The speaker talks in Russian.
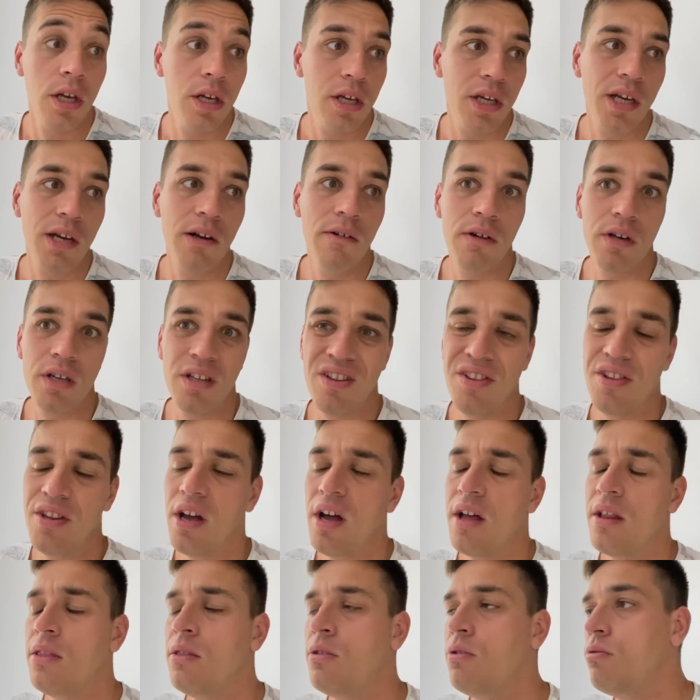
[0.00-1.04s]
и говорить,
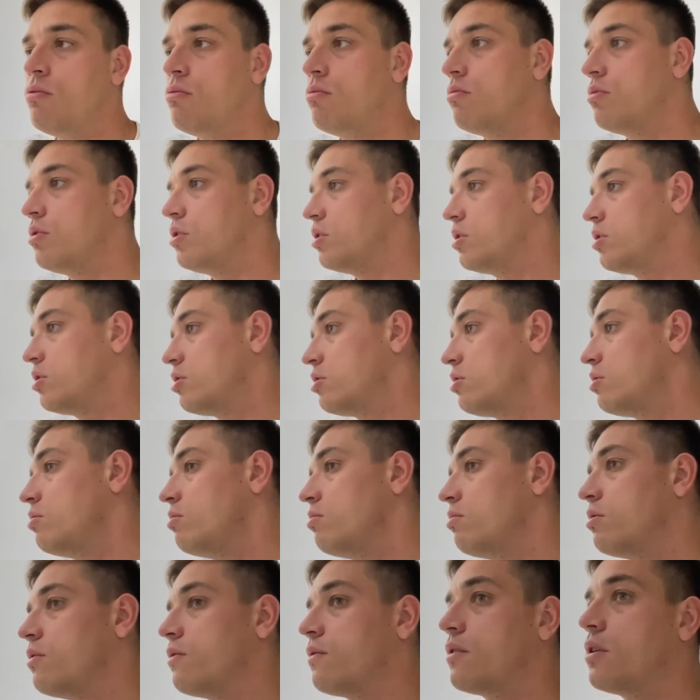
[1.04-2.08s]
да ну ты
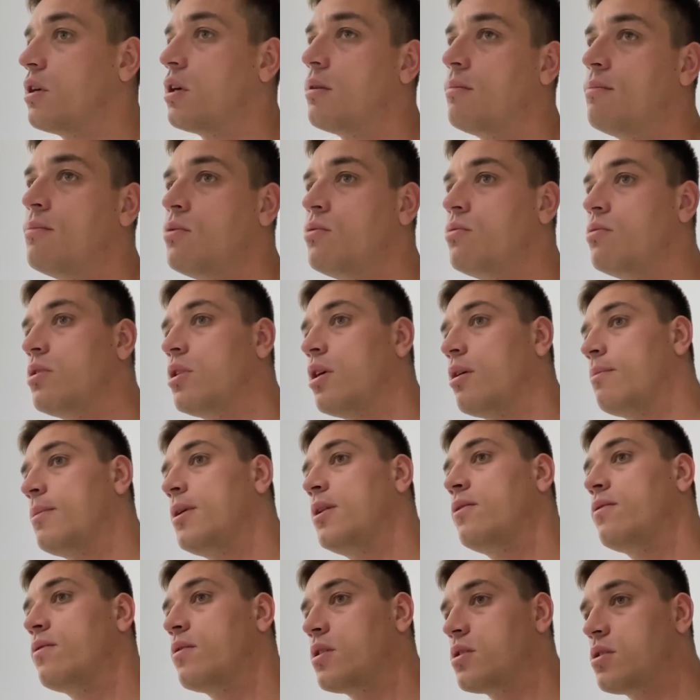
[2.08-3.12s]
что, в Крыму там
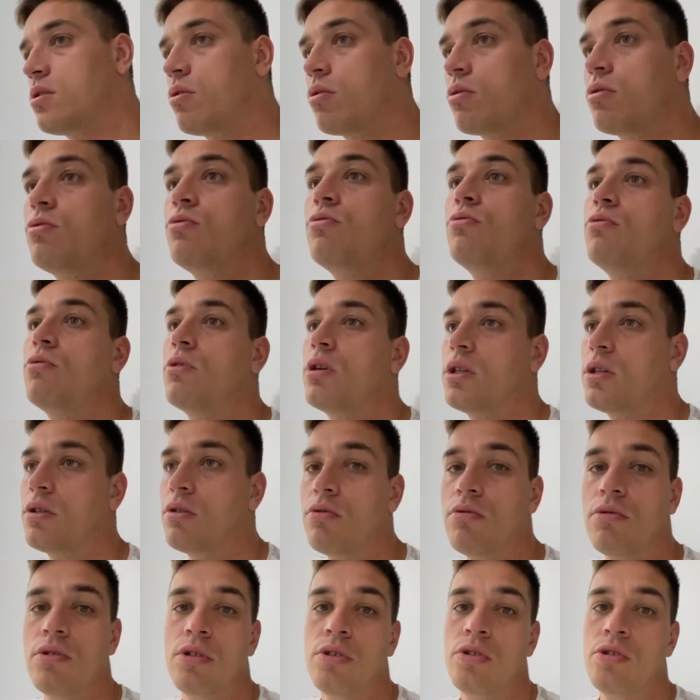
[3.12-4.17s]
инфраструктура,
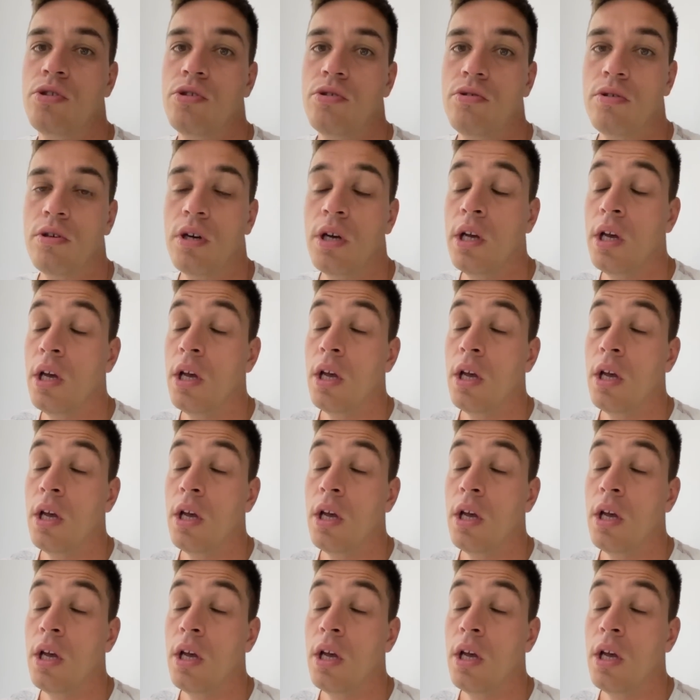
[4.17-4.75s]
то все.